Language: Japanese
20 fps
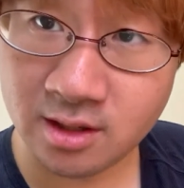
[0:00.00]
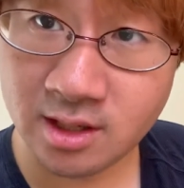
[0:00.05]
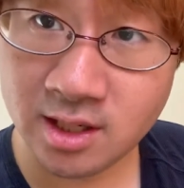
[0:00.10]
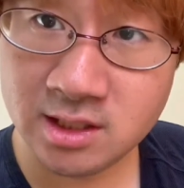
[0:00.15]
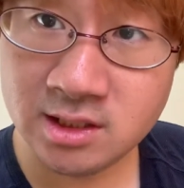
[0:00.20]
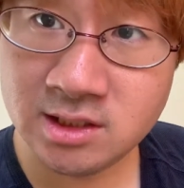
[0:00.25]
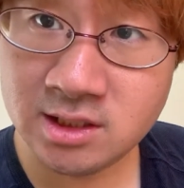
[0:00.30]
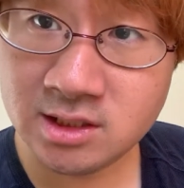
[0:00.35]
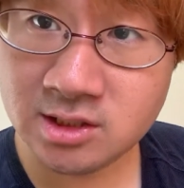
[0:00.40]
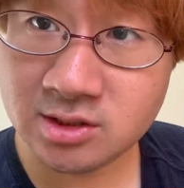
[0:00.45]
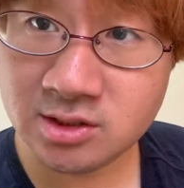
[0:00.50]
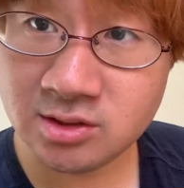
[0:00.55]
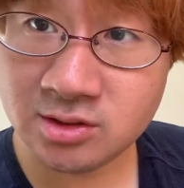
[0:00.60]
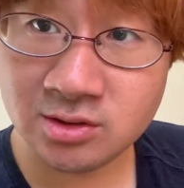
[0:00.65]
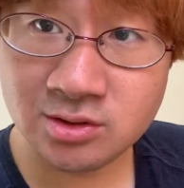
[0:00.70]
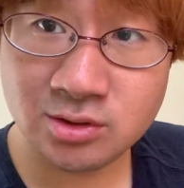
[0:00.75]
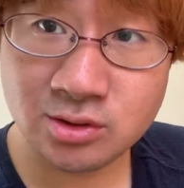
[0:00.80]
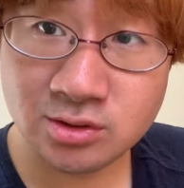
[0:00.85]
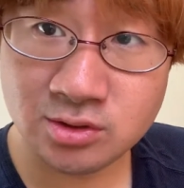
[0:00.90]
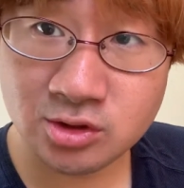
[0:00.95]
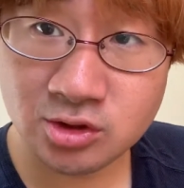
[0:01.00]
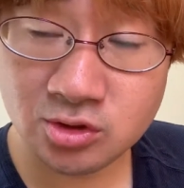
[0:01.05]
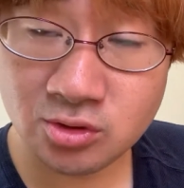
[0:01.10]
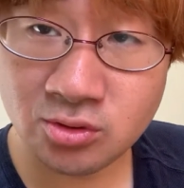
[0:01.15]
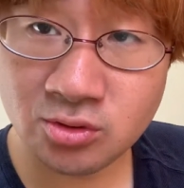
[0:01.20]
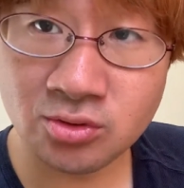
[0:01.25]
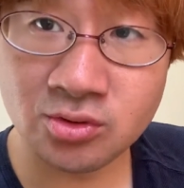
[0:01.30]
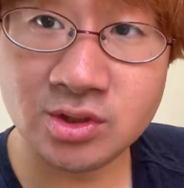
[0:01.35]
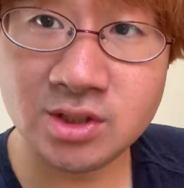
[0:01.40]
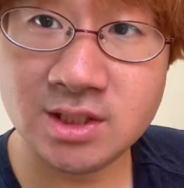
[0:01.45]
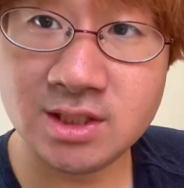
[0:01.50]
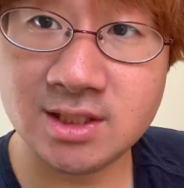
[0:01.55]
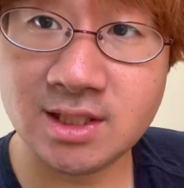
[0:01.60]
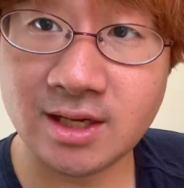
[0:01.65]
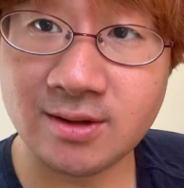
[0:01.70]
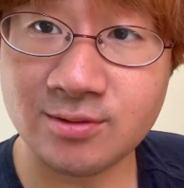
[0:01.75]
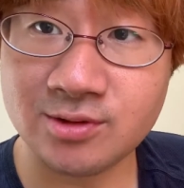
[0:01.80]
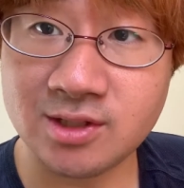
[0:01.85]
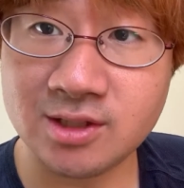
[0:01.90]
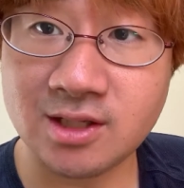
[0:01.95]
連日超いい
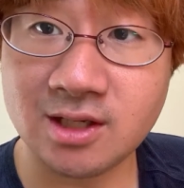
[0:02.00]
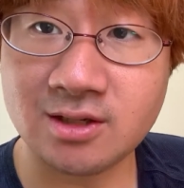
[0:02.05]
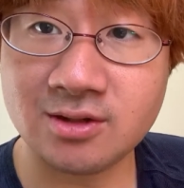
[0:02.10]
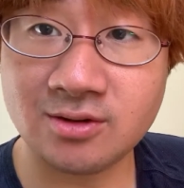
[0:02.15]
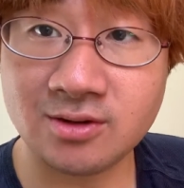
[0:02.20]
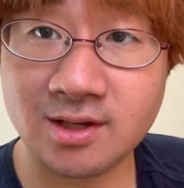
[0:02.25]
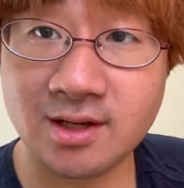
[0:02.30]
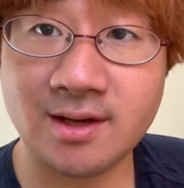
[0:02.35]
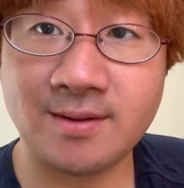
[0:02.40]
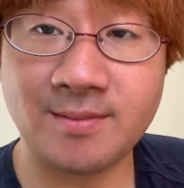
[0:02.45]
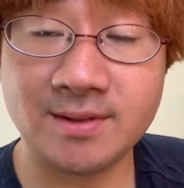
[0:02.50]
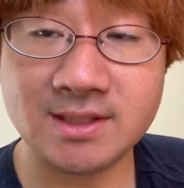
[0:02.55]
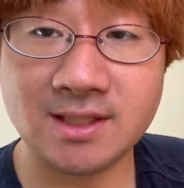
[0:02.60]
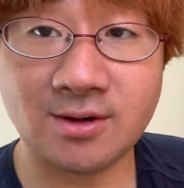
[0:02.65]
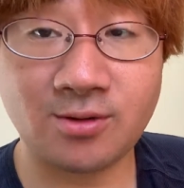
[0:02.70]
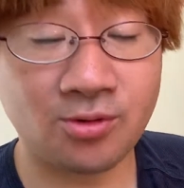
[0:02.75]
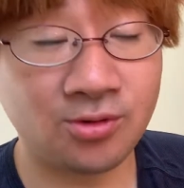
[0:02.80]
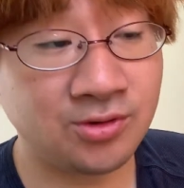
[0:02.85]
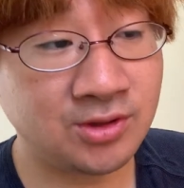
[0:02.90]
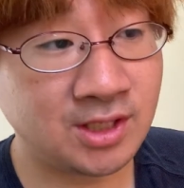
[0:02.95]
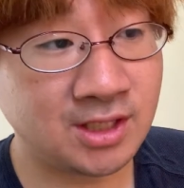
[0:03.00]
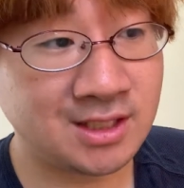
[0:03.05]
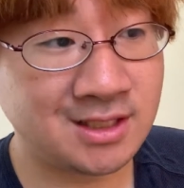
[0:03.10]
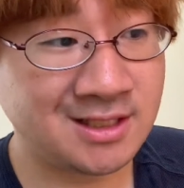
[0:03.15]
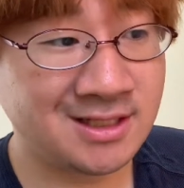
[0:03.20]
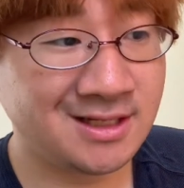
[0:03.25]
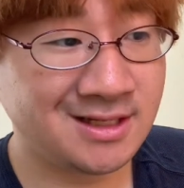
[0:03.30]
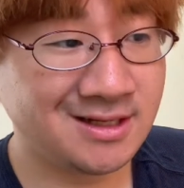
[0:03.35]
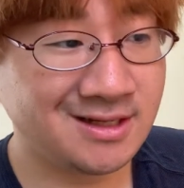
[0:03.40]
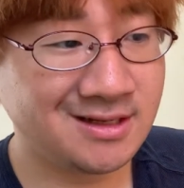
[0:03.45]
台を打ててるので、まさかこんなに